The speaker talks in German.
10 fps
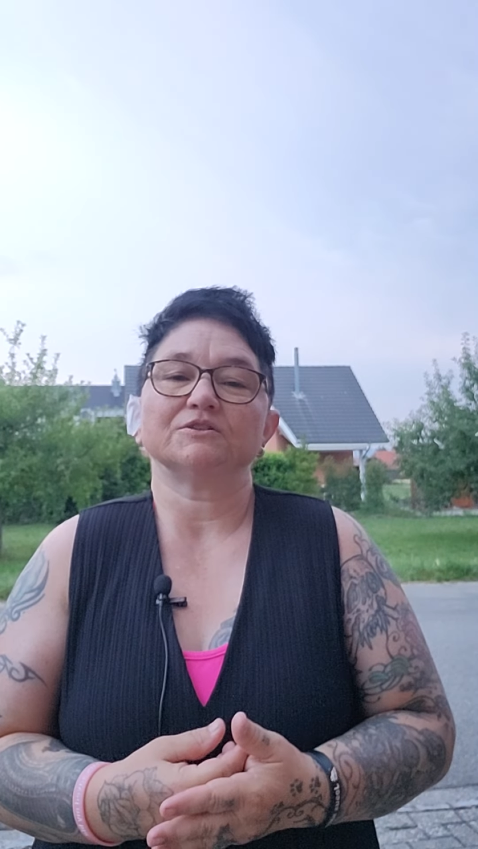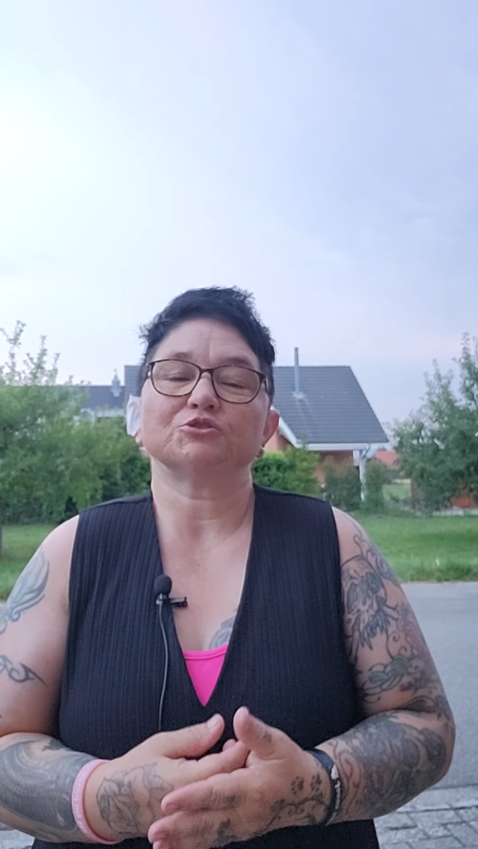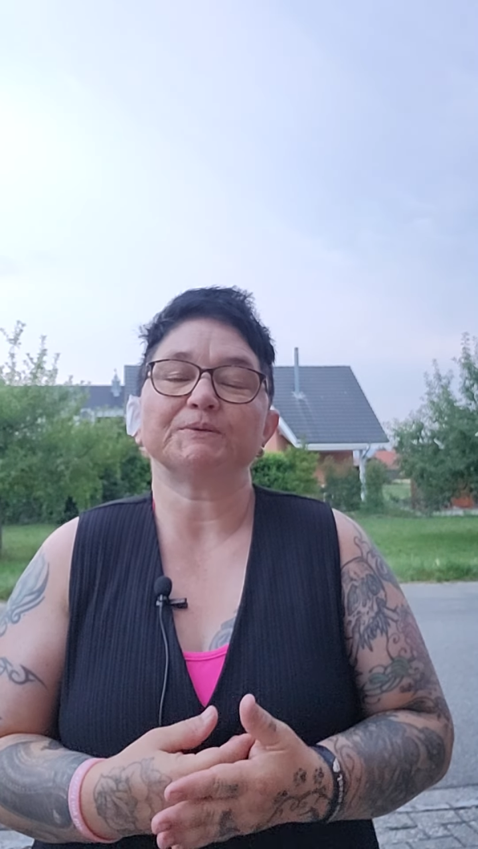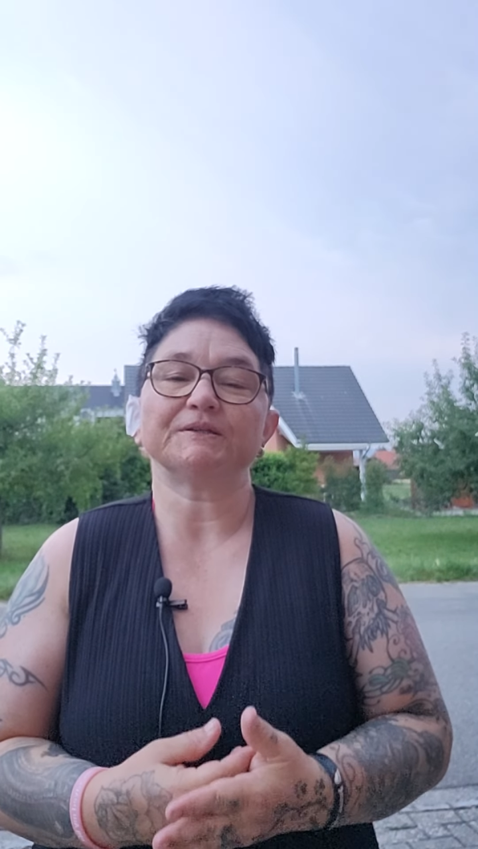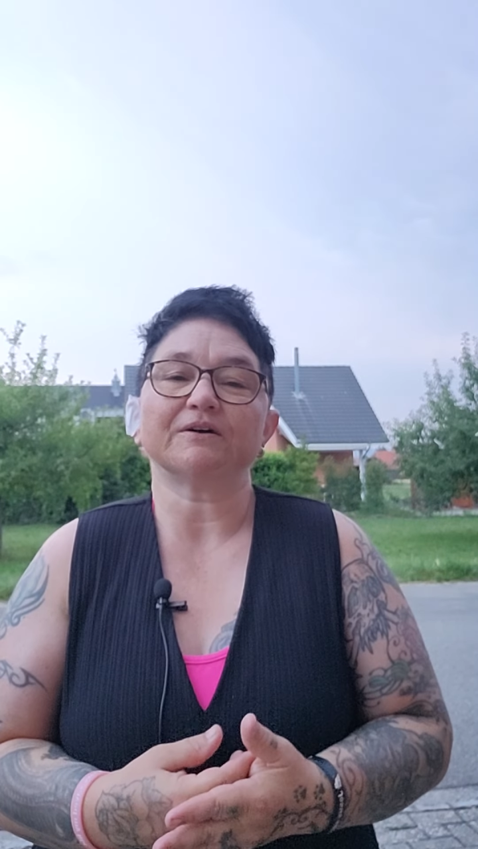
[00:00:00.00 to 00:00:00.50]

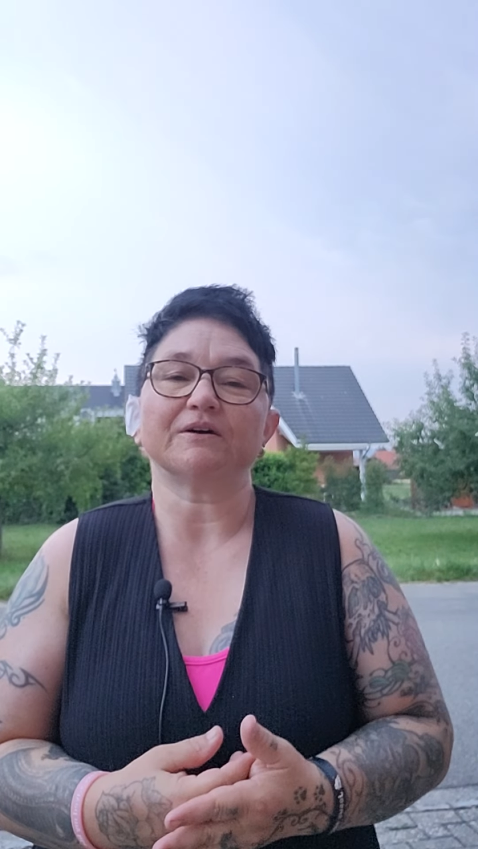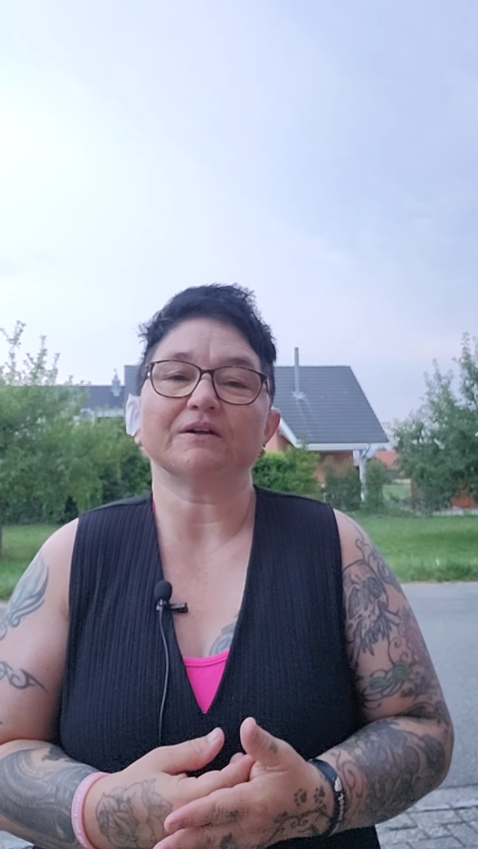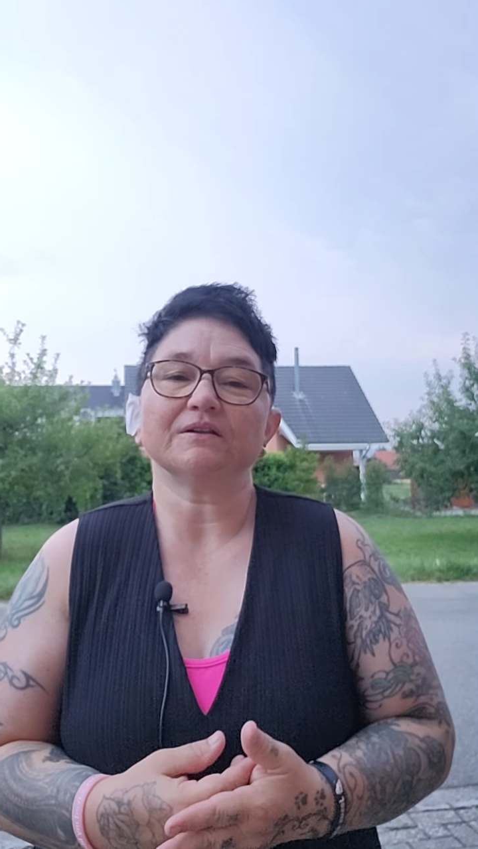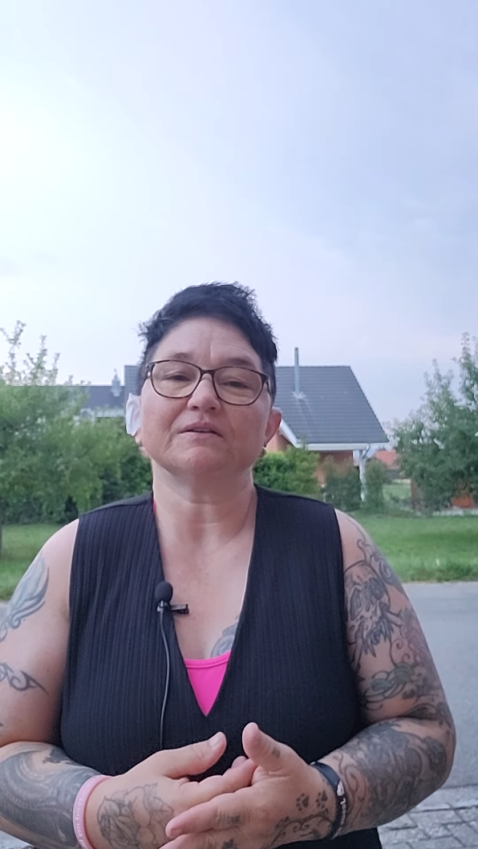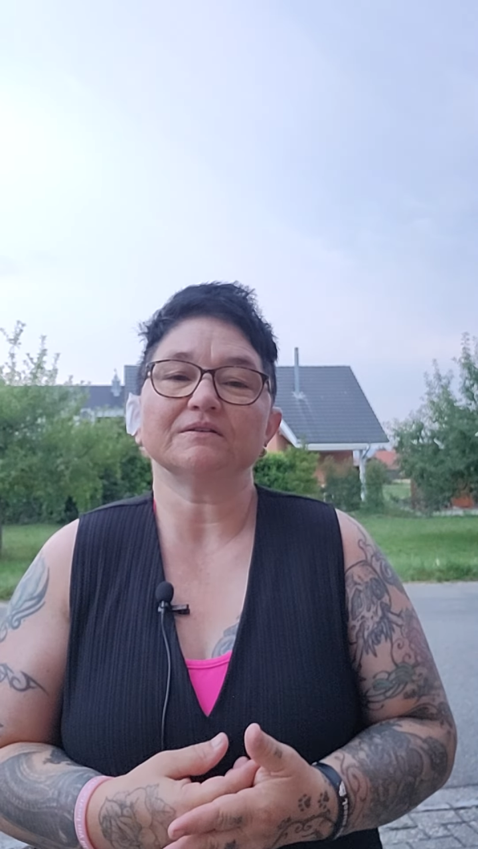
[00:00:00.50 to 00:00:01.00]

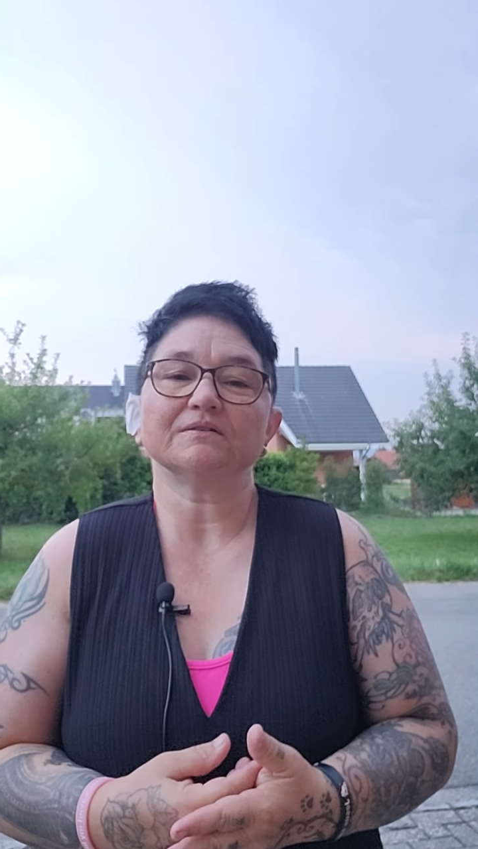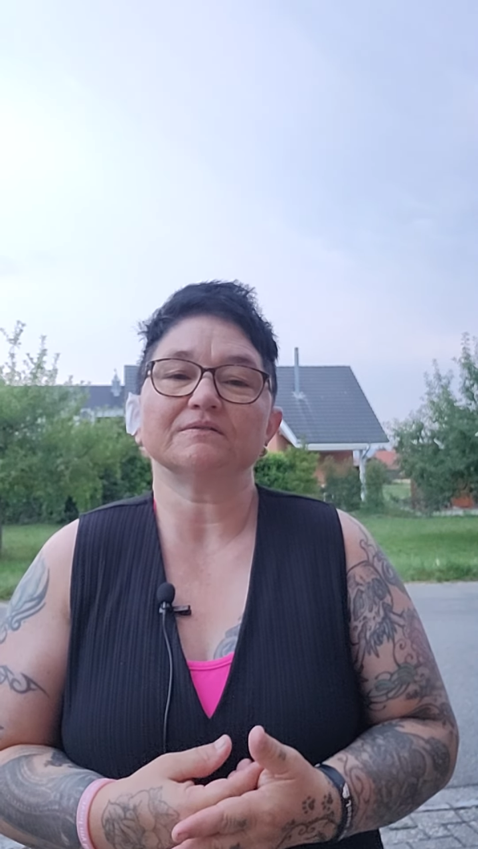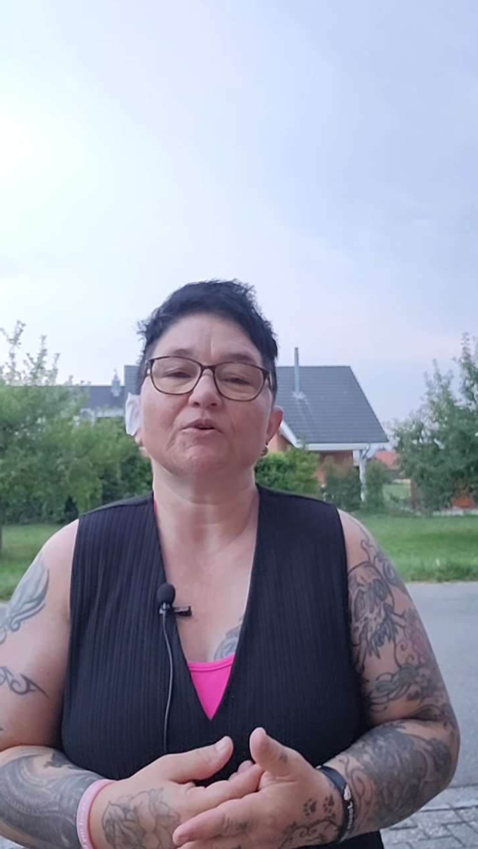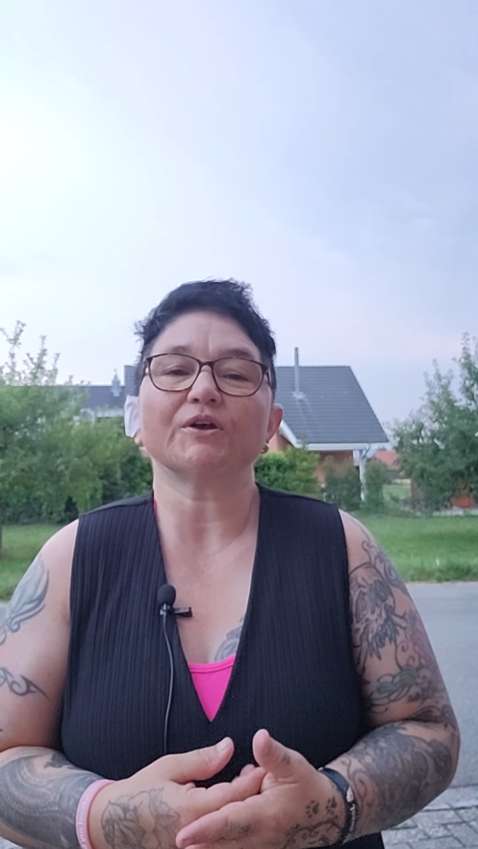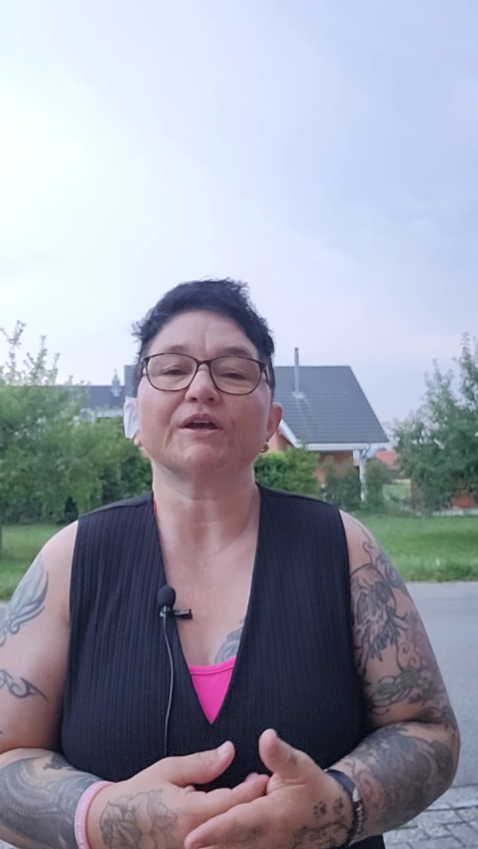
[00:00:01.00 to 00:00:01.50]
Spital,
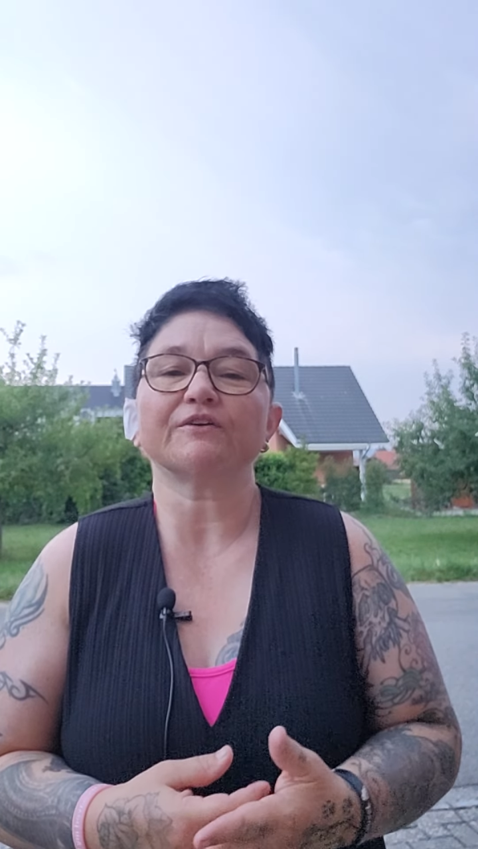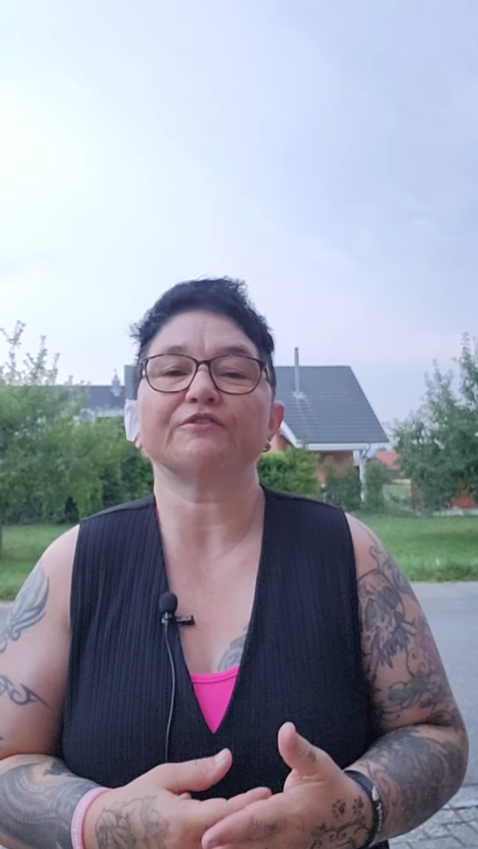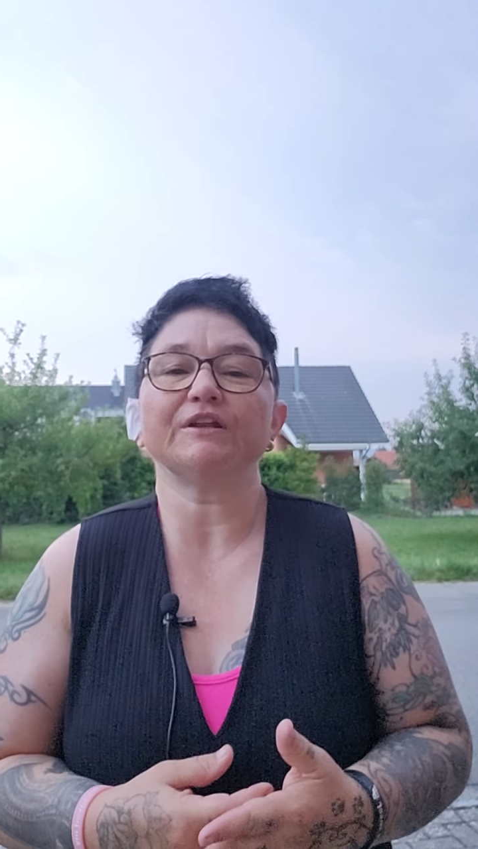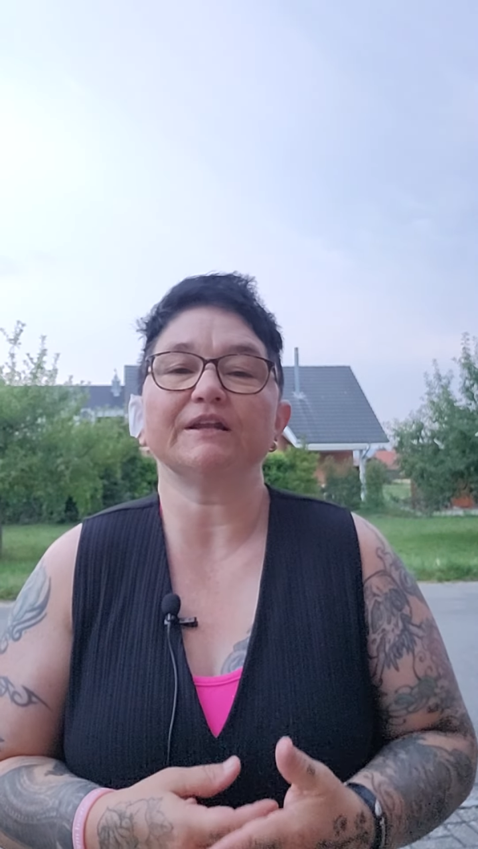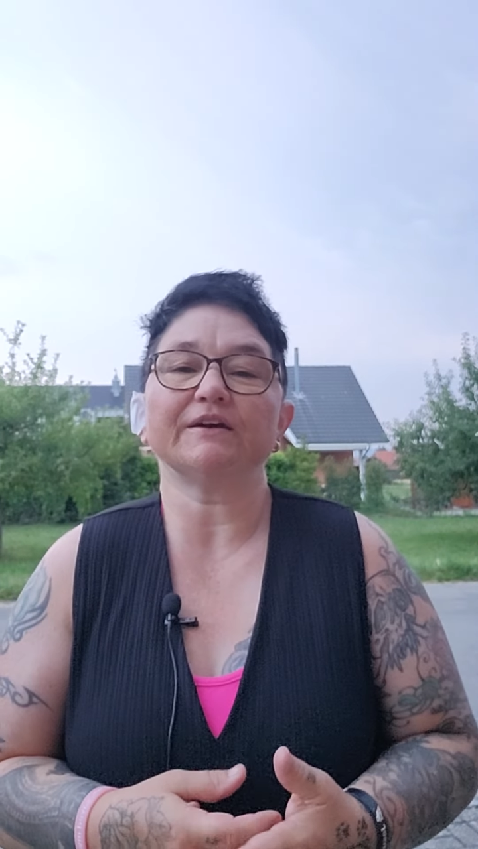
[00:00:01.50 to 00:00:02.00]
wo ich viele